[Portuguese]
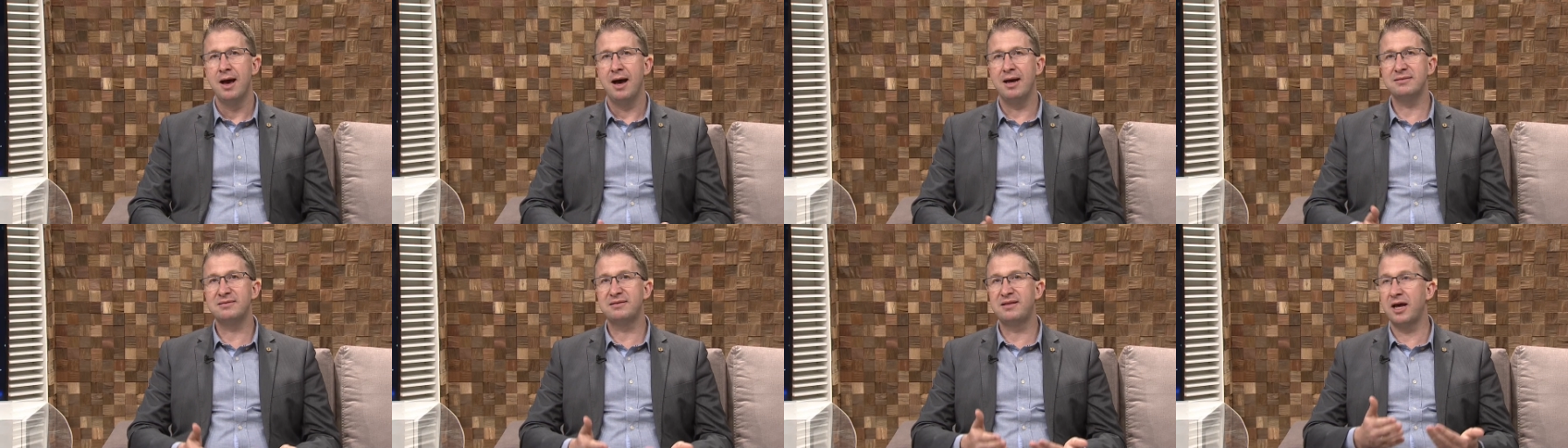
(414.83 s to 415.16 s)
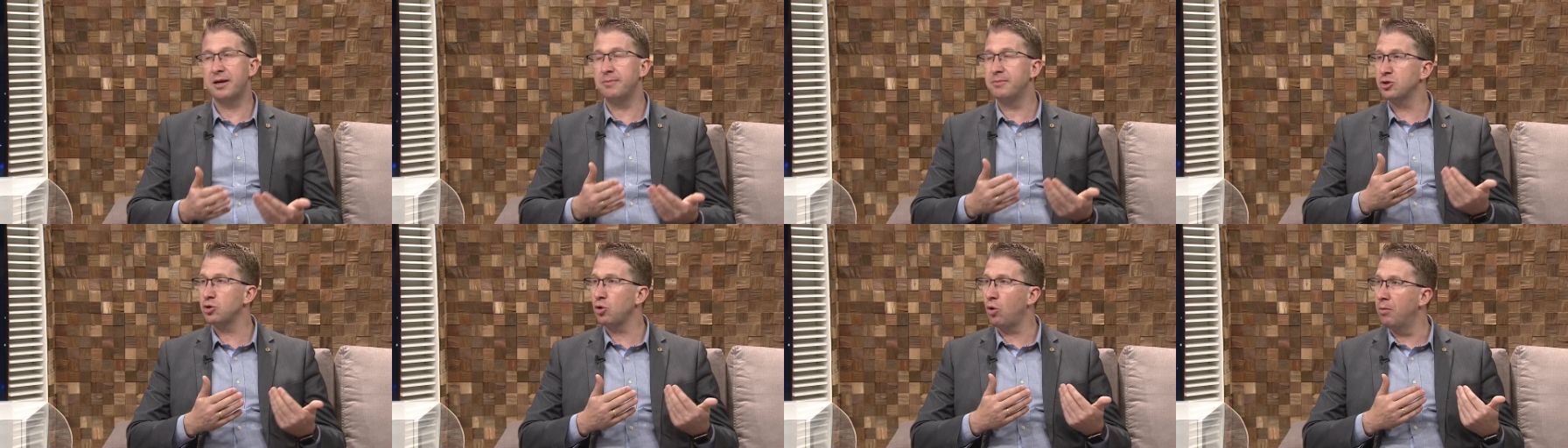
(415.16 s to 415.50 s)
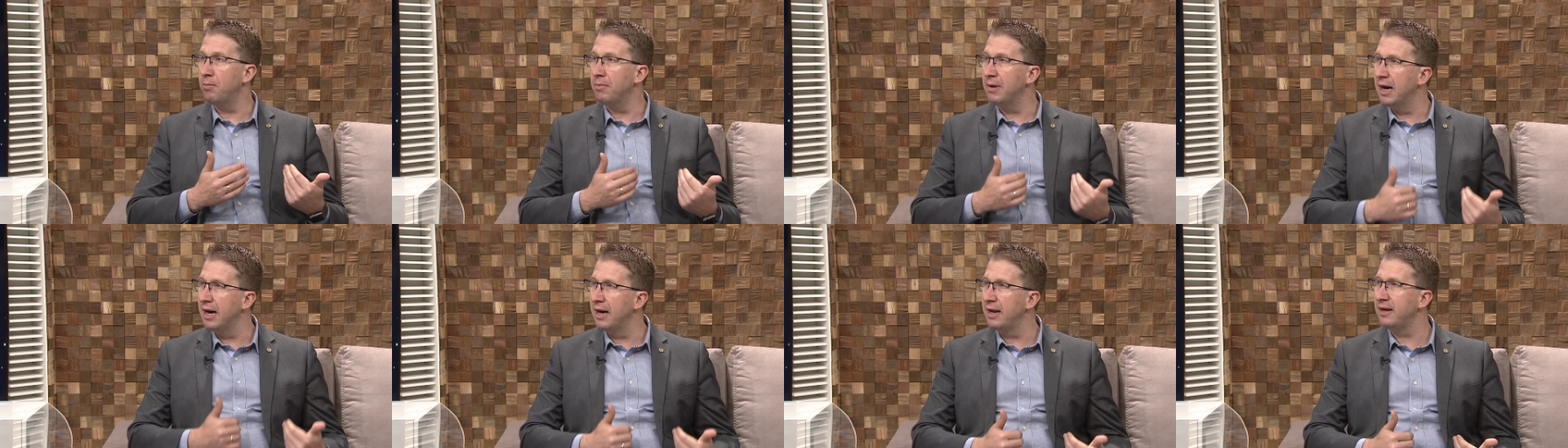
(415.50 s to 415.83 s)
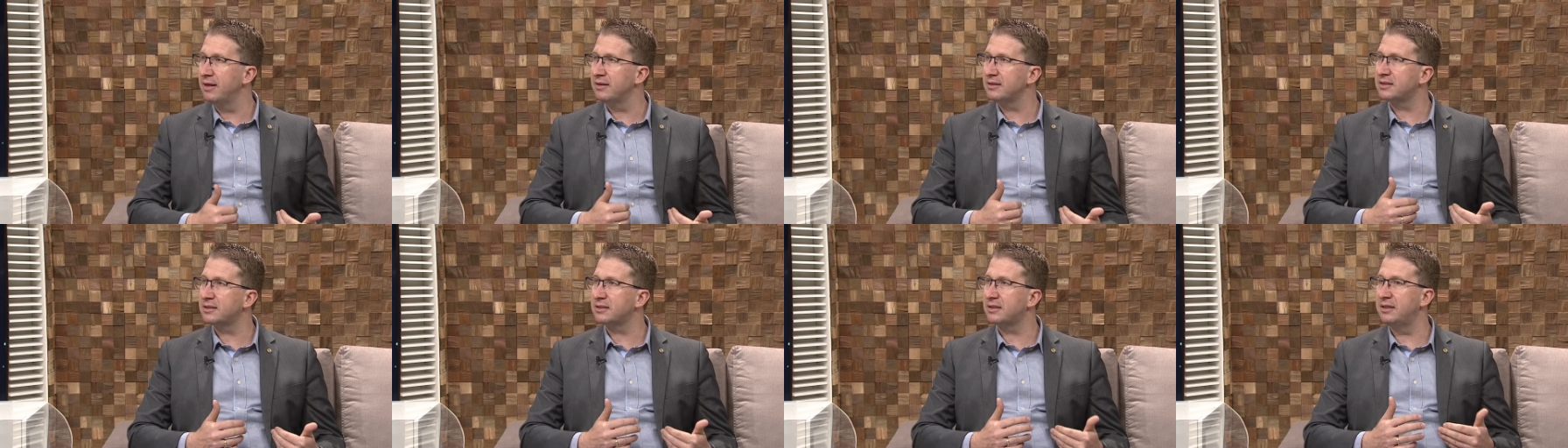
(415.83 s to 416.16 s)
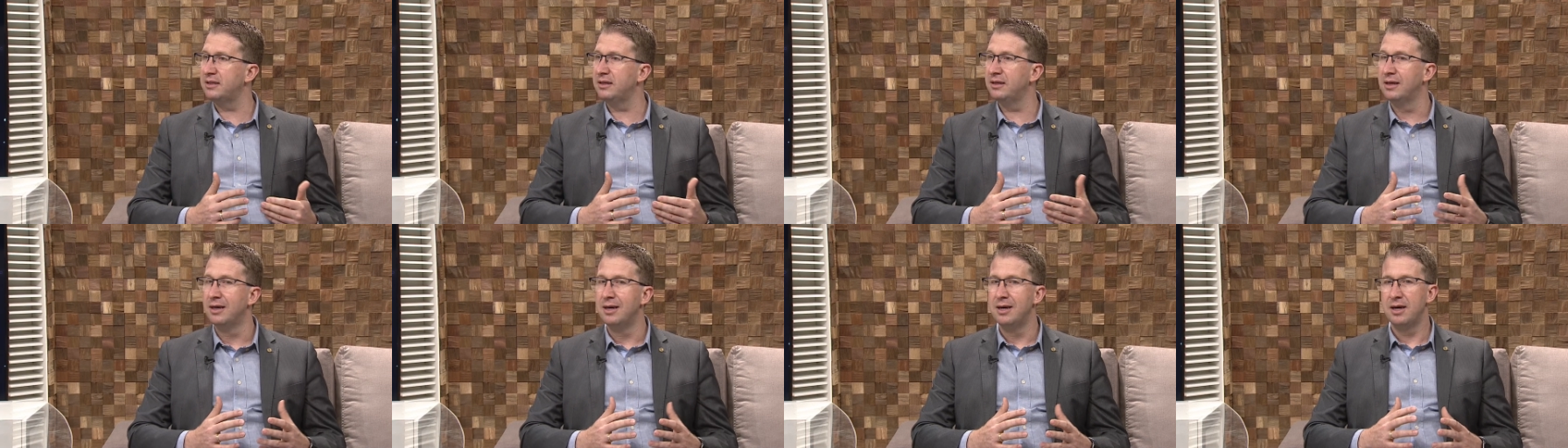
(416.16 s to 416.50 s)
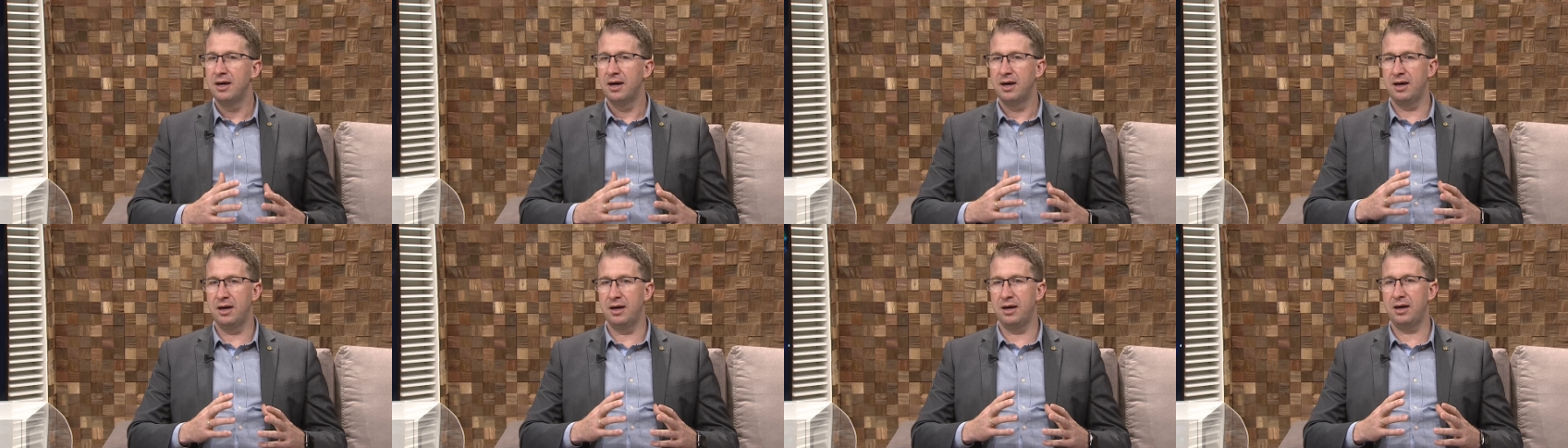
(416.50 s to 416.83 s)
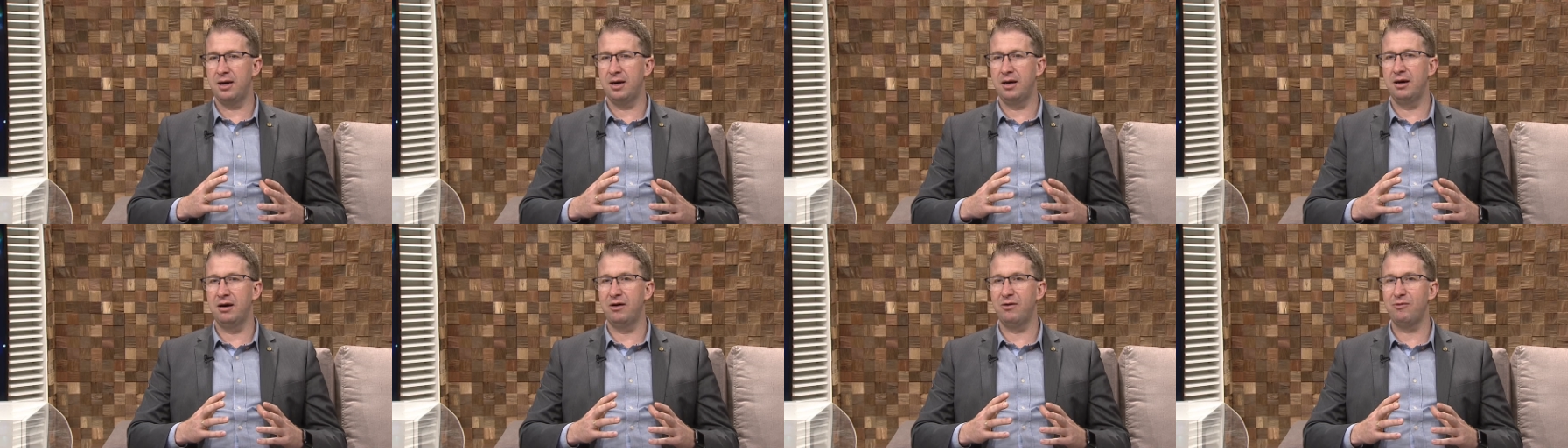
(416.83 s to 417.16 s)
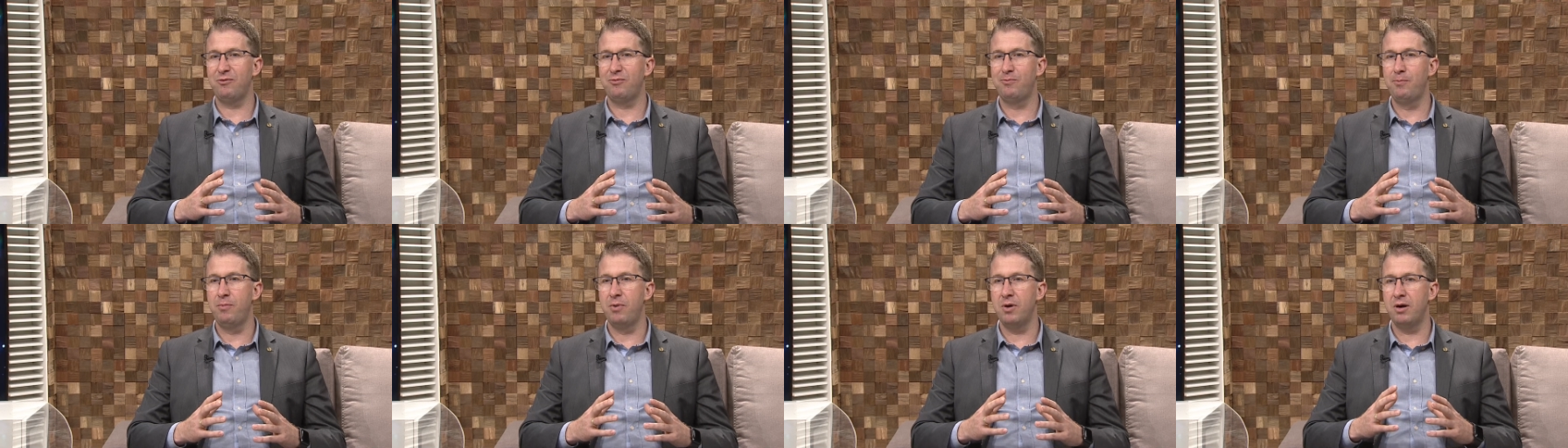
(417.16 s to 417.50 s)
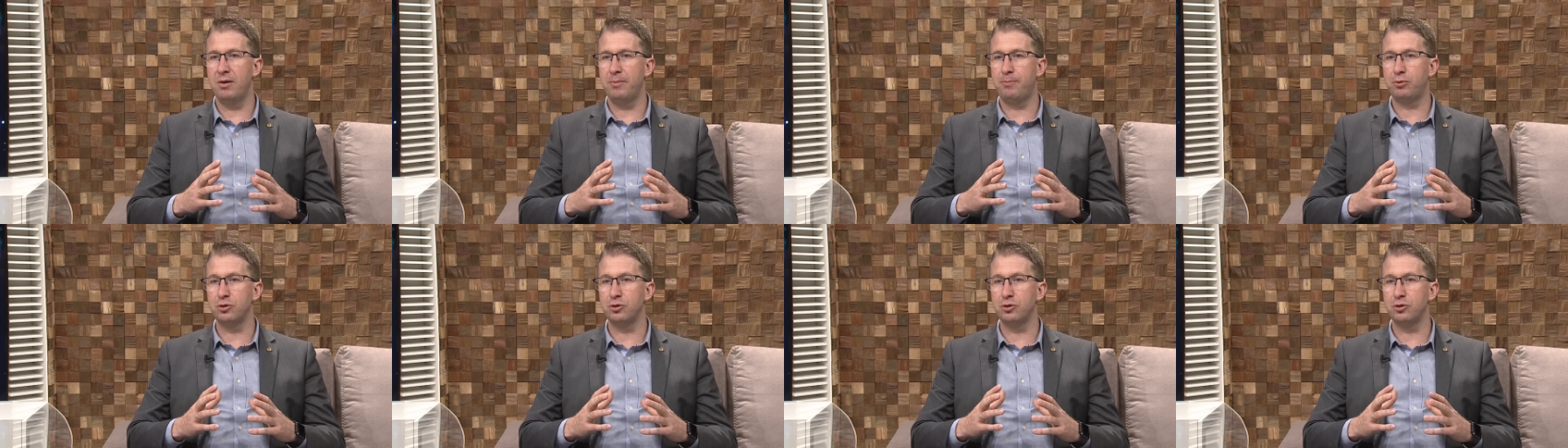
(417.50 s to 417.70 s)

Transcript: as termas romanas que uh,